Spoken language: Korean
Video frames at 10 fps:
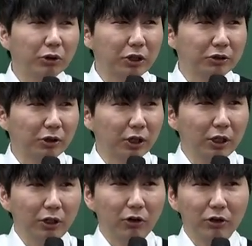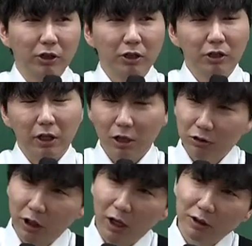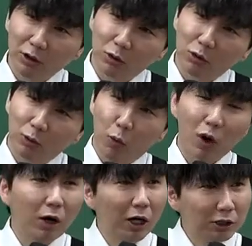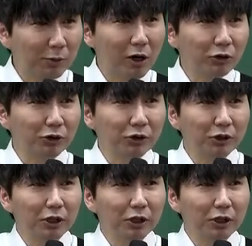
그래서 영기 일 기는 계속 늦게까지 하고 거기서 보강까지 막 하거든요.